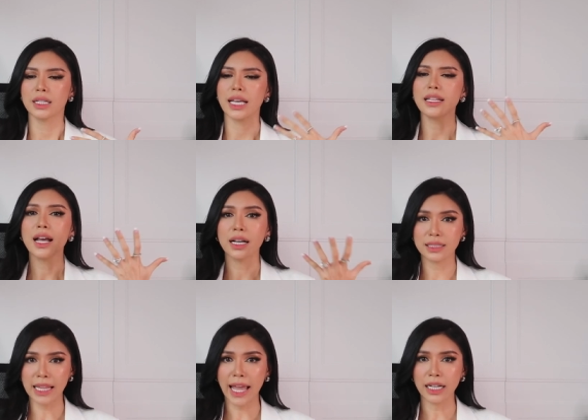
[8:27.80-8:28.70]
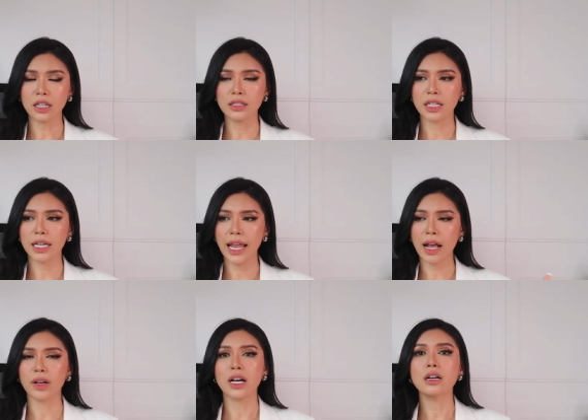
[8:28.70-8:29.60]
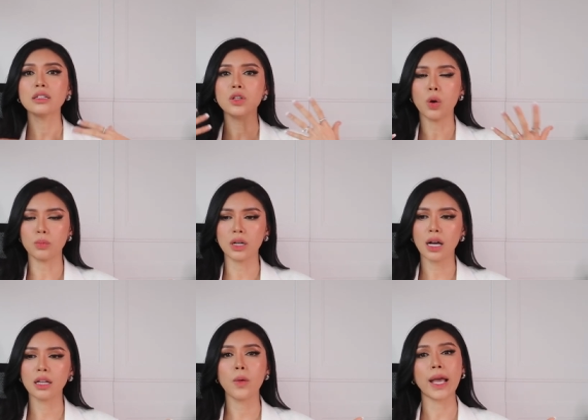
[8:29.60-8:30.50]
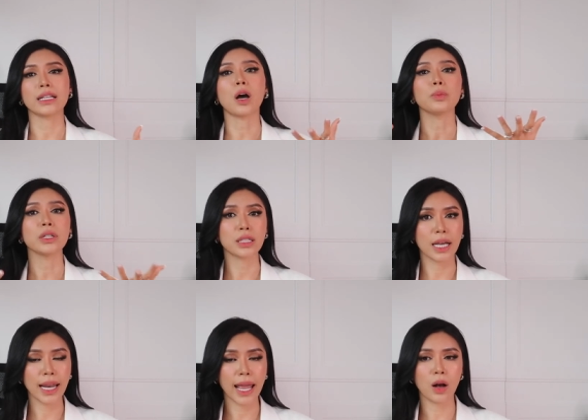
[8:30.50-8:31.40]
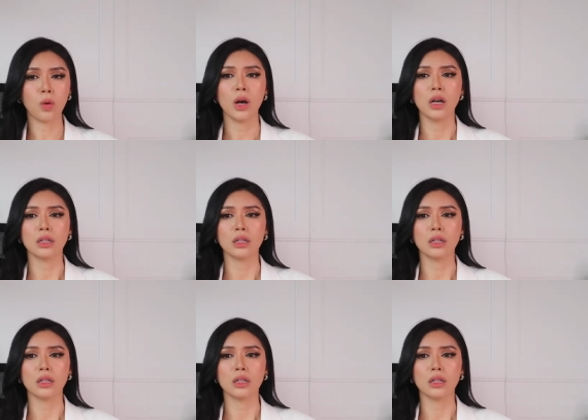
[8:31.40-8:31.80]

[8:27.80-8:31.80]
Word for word: cái nền tảng đó như thế nào cái ứng dụng đó nó hoạt động như thế nào